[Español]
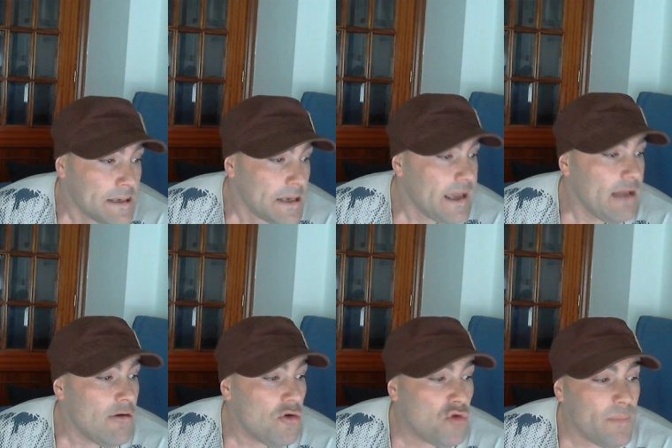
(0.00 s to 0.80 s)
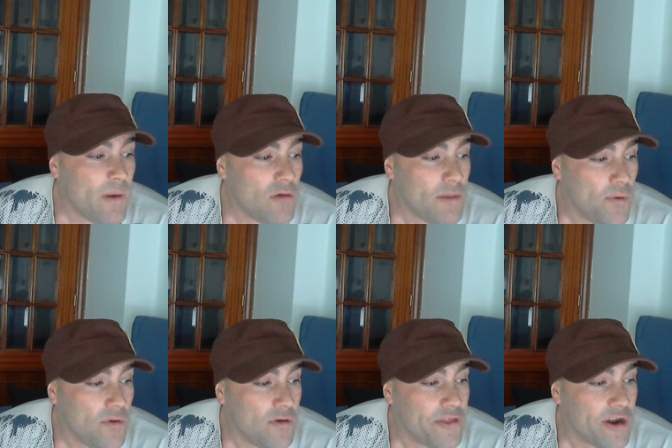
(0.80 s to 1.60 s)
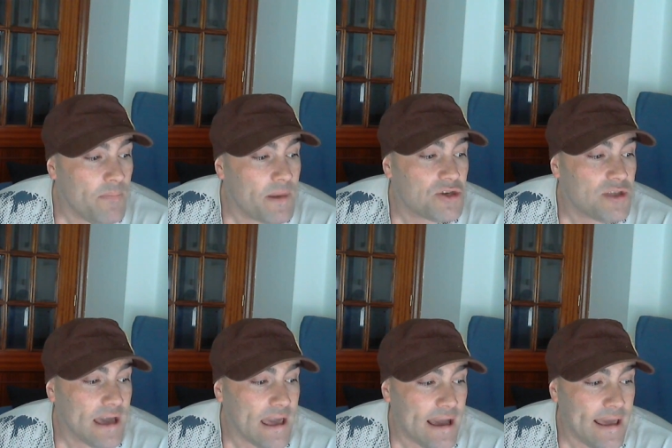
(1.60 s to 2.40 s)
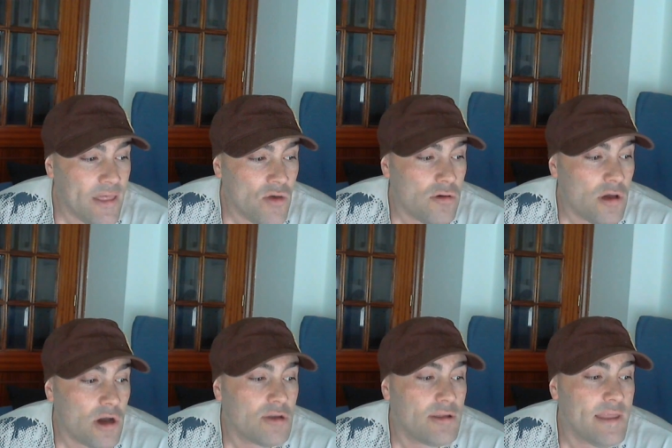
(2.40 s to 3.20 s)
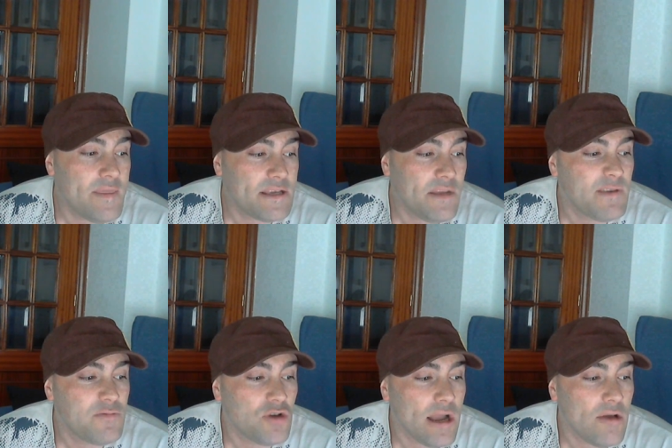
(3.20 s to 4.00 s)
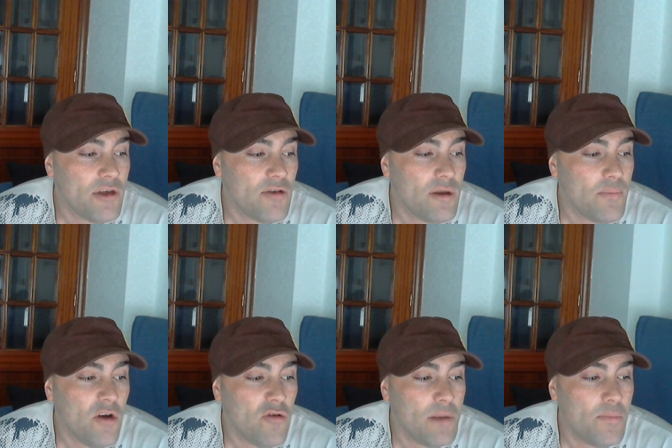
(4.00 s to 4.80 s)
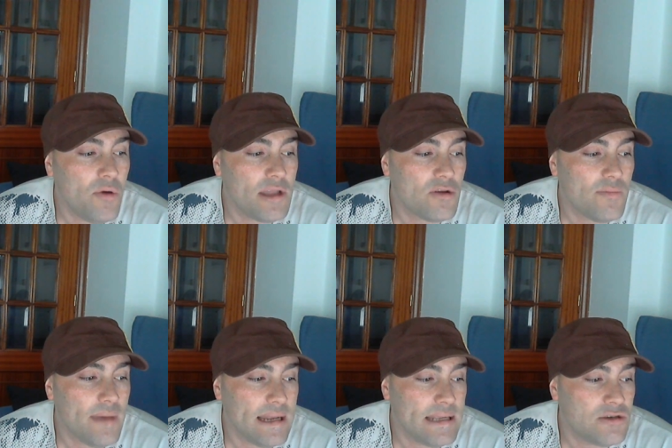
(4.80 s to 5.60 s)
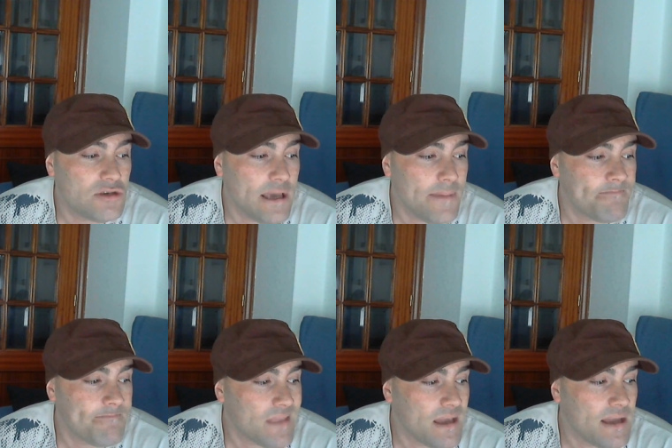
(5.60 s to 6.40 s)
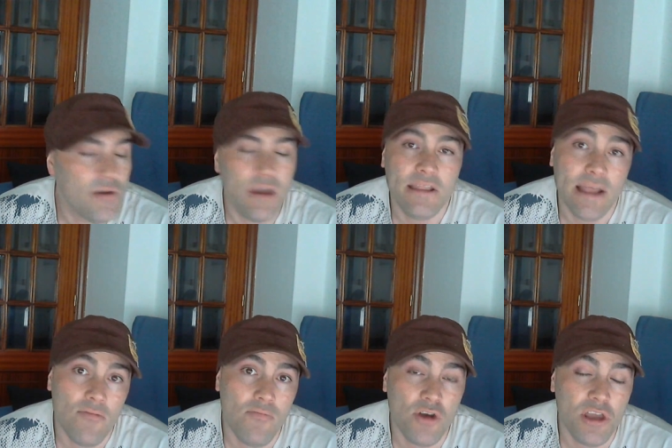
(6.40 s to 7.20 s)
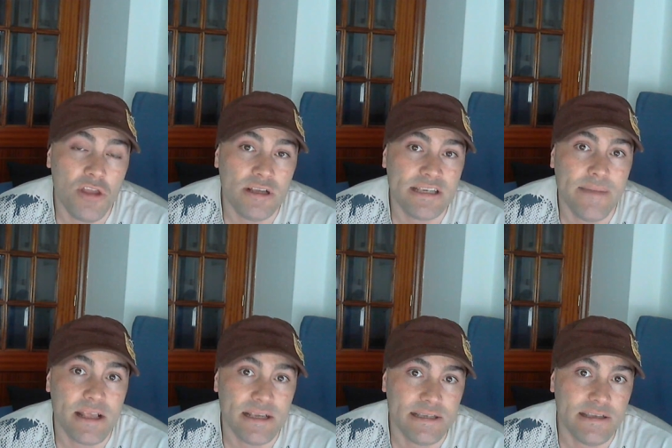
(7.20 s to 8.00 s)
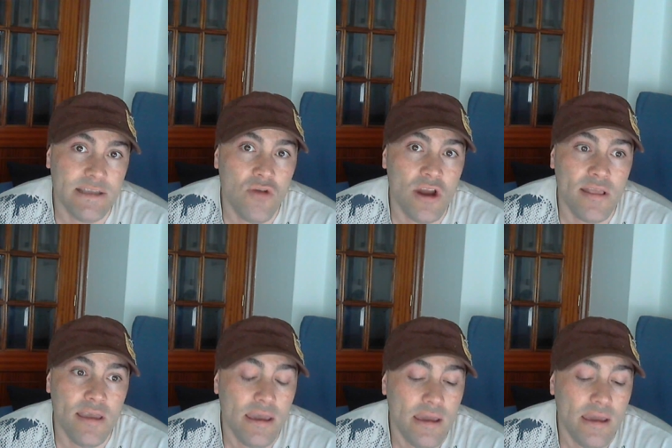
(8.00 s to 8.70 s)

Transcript: Y luego, cuerpo a cuerpo contra un personaje caído, ahora utilizas el mismo rango de cuerpo a cuerpo que normales. O sea, creo que quitaron un poquito las cámaras estas de muerte